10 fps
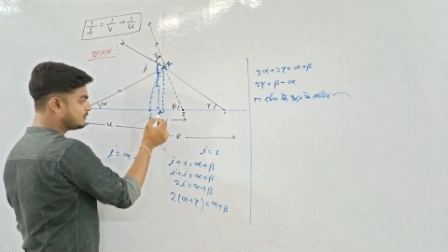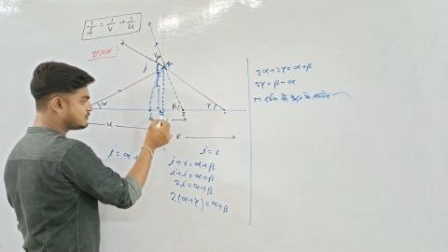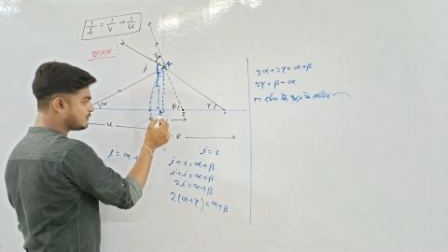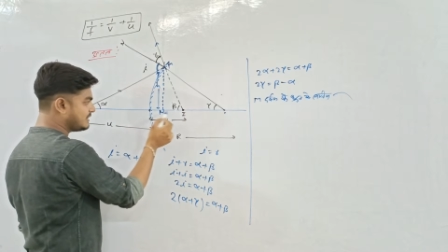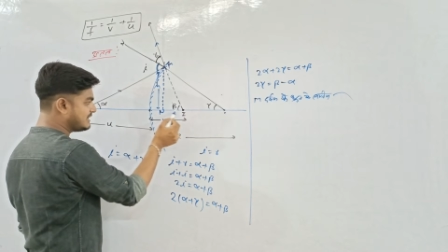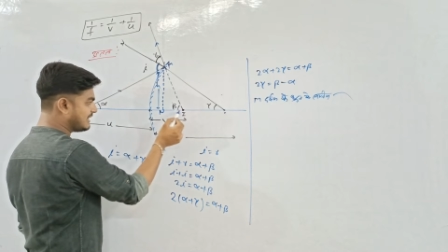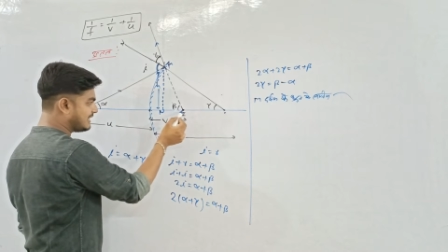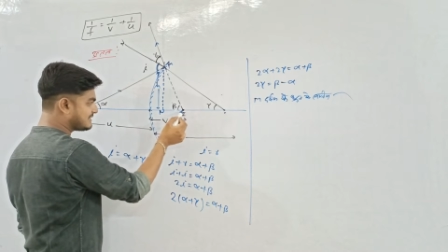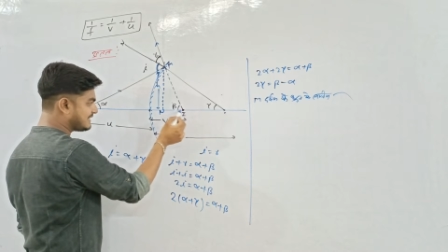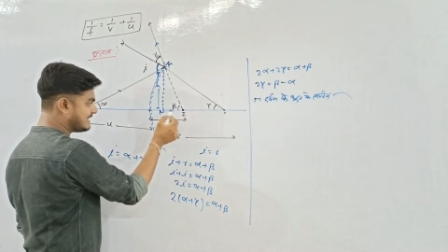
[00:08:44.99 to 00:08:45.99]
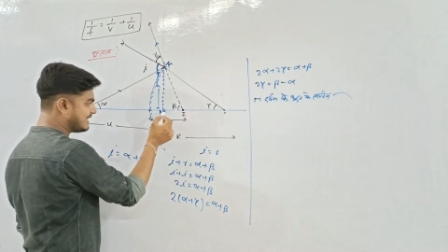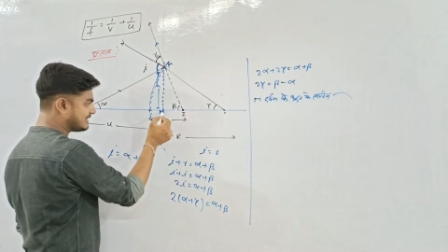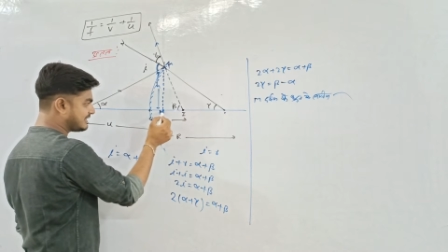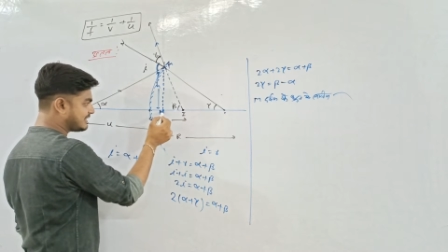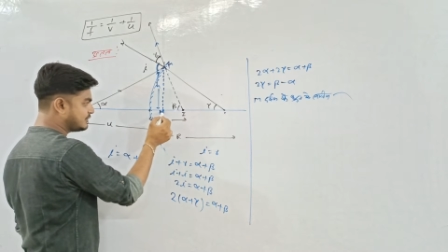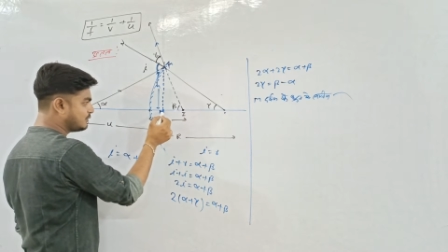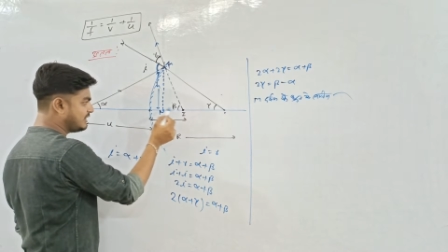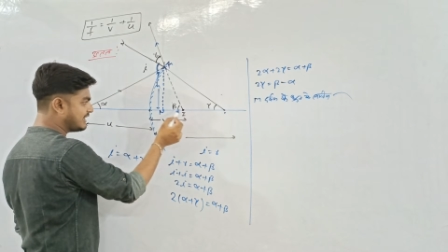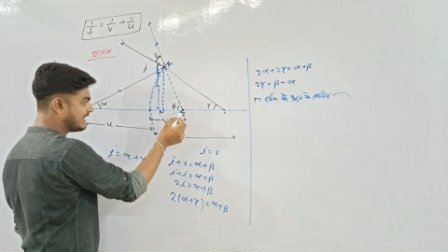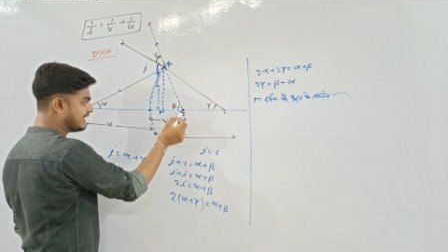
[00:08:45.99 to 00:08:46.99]
तो जो यहाँ से यहाँ तक की
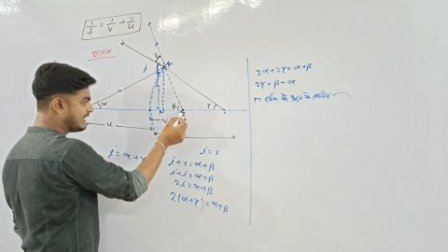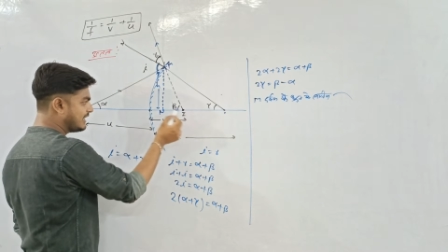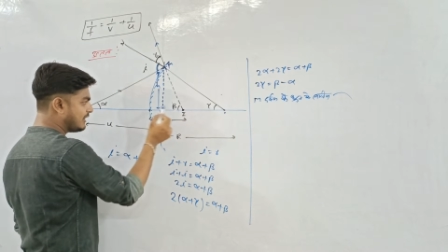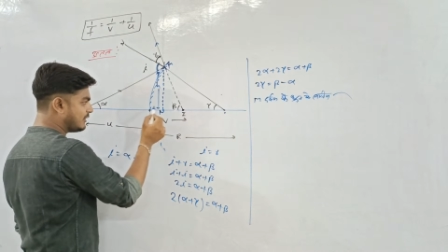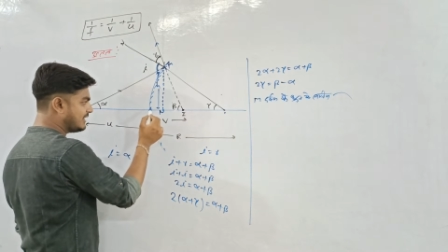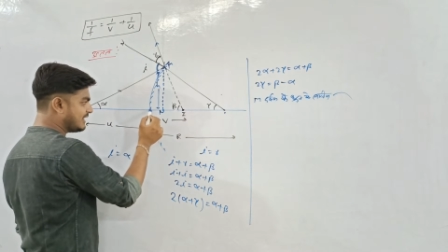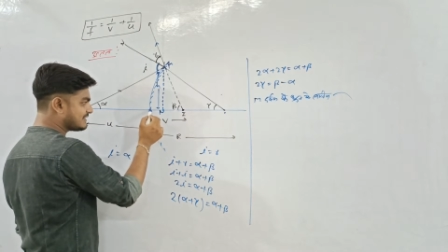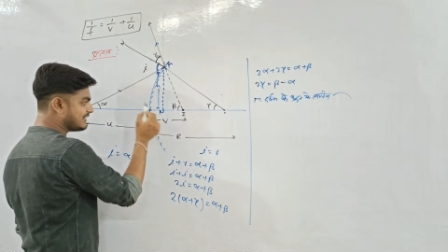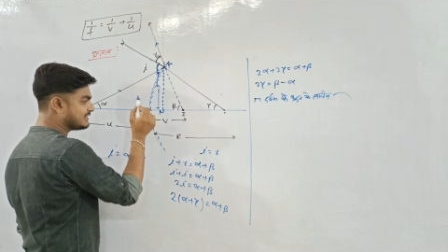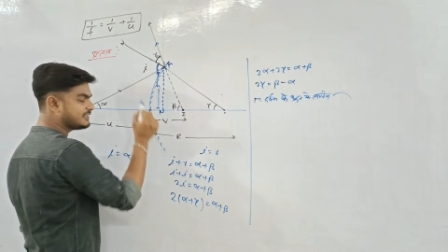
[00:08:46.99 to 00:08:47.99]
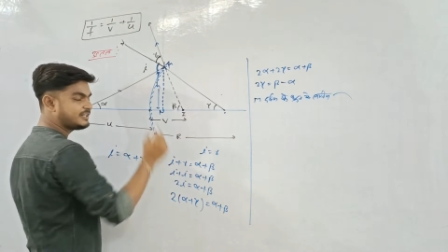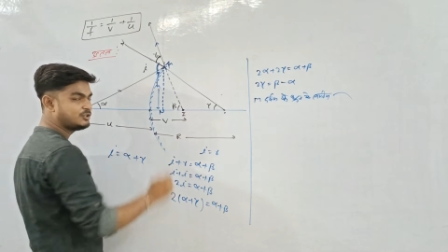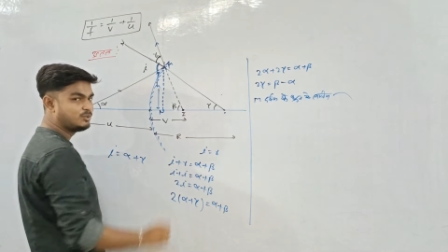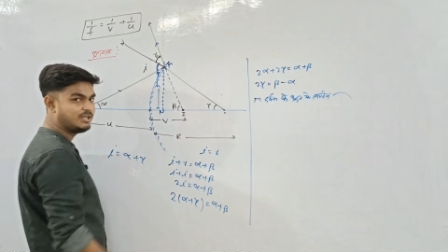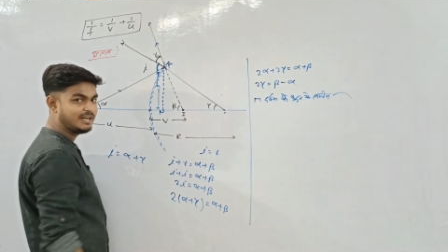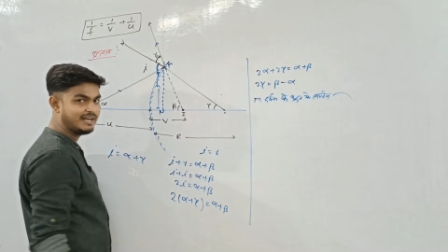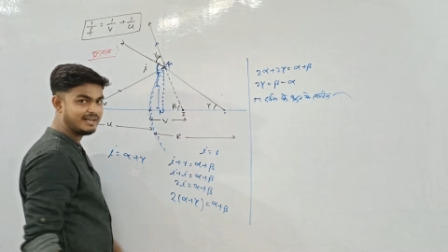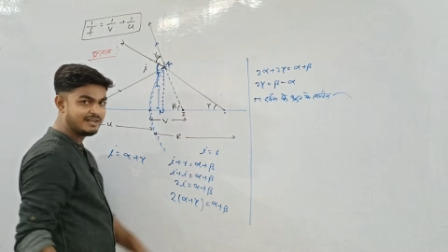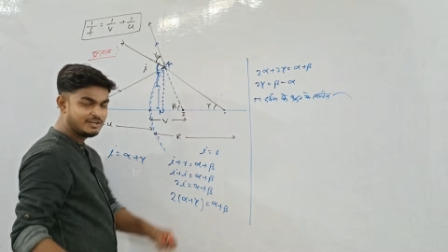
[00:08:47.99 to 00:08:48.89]
दूरी है और यहाँ से यहाँ तक की दूरी है